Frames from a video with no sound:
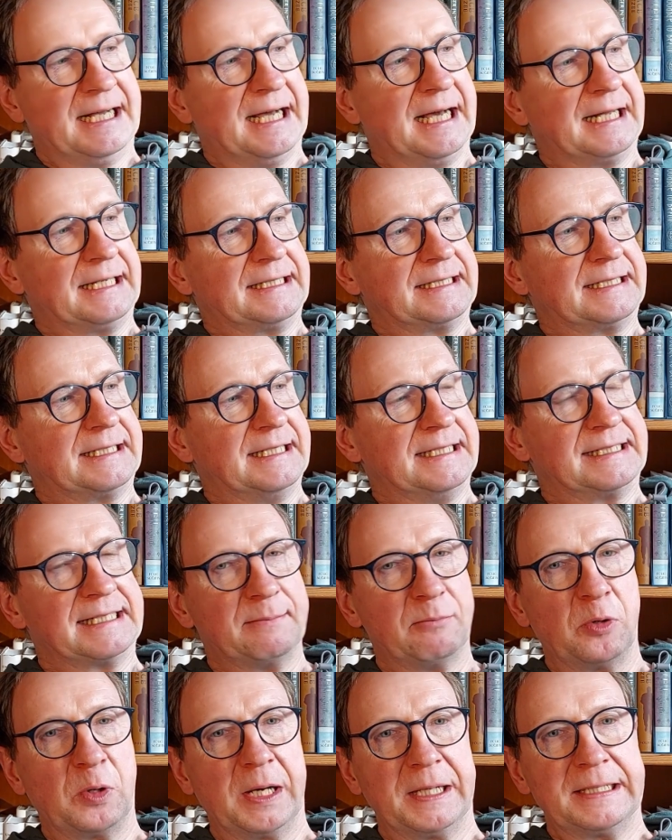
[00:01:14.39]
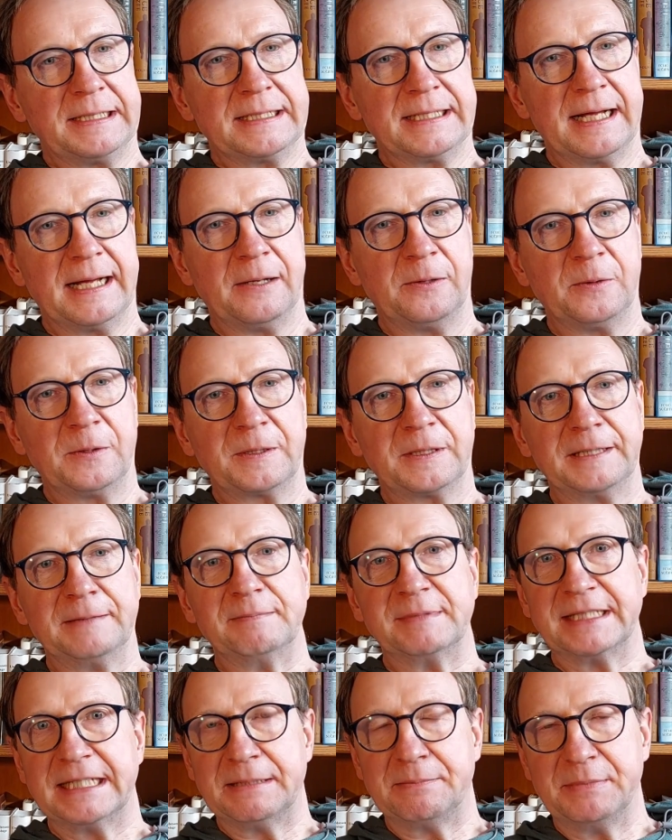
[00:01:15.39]
hat Elsa Morante auch
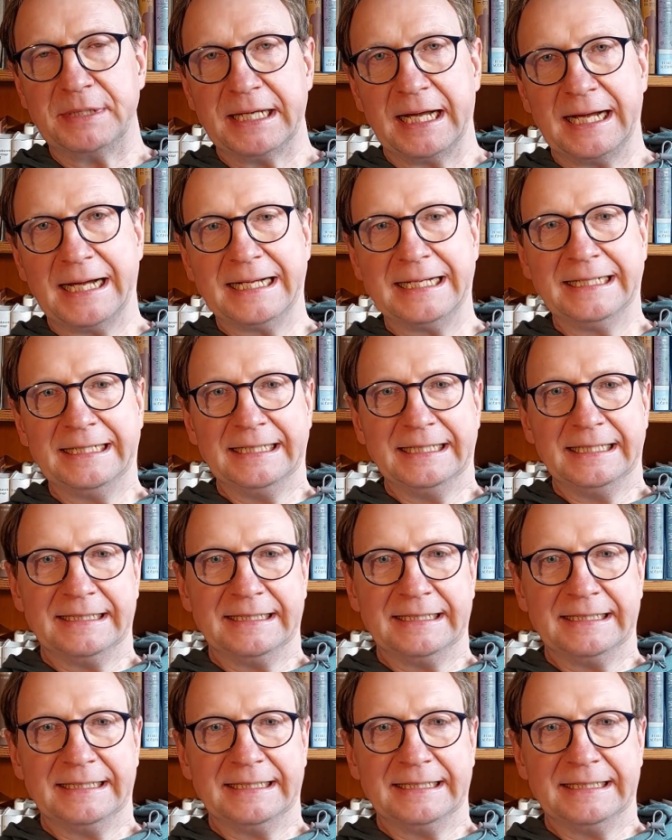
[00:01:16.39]
im selben Jahr